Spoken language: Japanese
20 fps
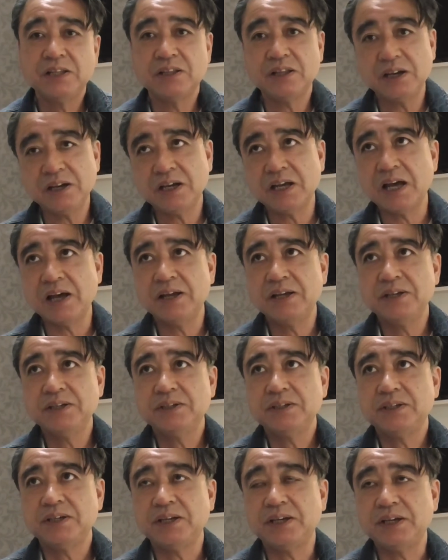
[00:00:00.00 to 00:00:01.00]
なんか
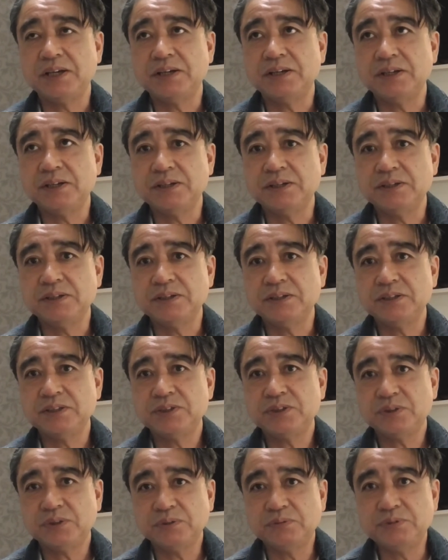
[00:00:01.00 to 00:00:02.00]
えー、
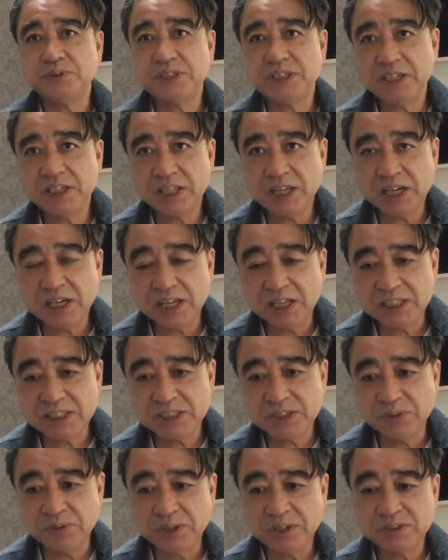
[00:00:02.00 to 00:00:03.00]
ちょっと不思議な感
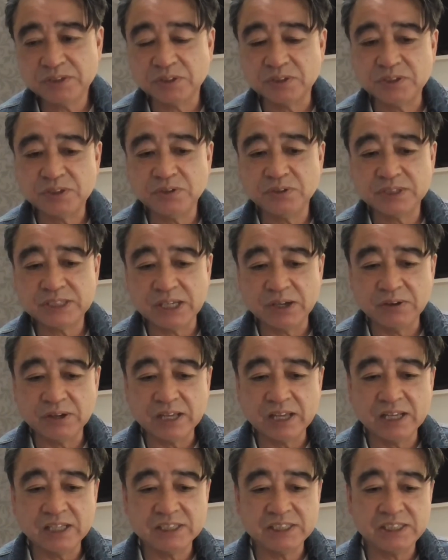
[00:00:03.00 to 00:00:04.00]
じのオリックスの強さを
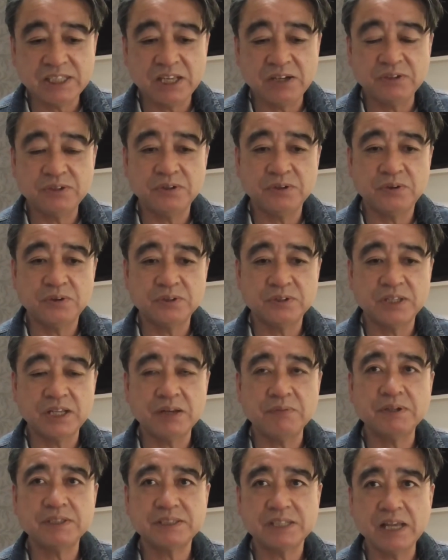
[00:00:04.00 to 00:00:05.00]
感じているということにな
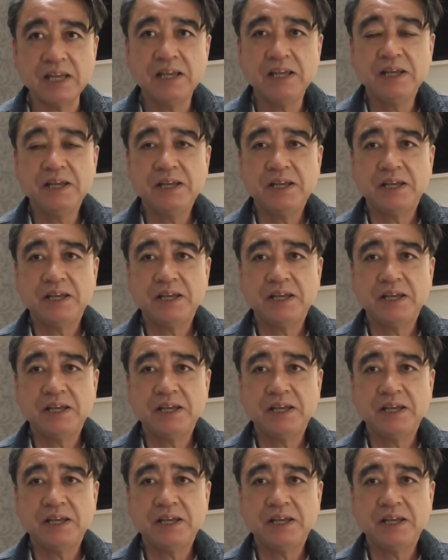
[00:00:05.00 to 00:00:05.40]
りますね。